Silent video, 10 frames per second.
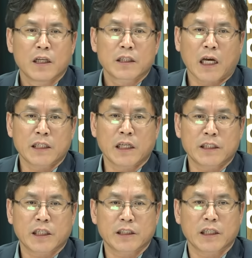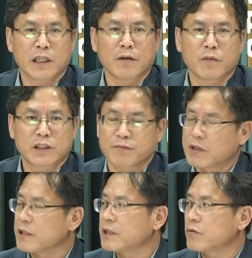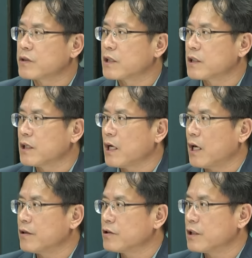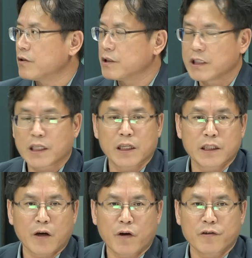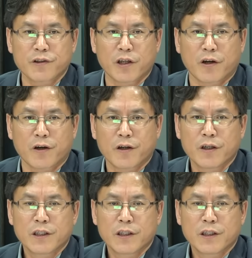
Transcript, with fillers: 단일 체제냐 뭐 집단 지도 체제냐 이제 이런 얘기했는데 황우여